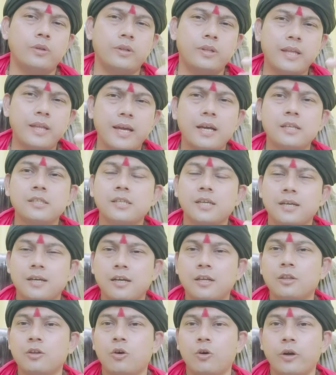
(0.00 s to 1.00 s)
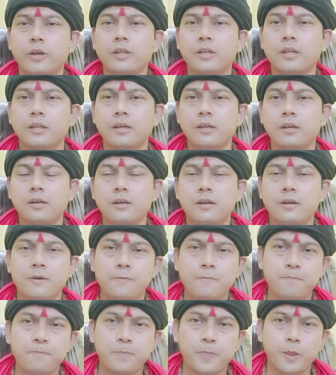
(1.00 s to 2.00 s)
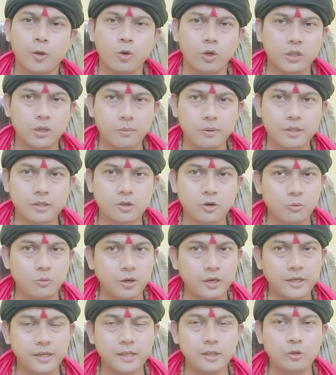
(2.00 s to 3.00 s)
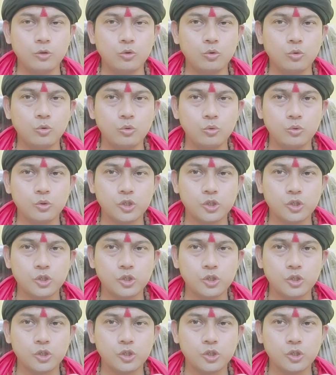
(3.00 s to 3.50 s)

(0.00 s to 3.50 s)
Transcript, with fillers: দেখা সাক্ষাৎ হয় তাদের কথাবার্তা বলে কিন্তু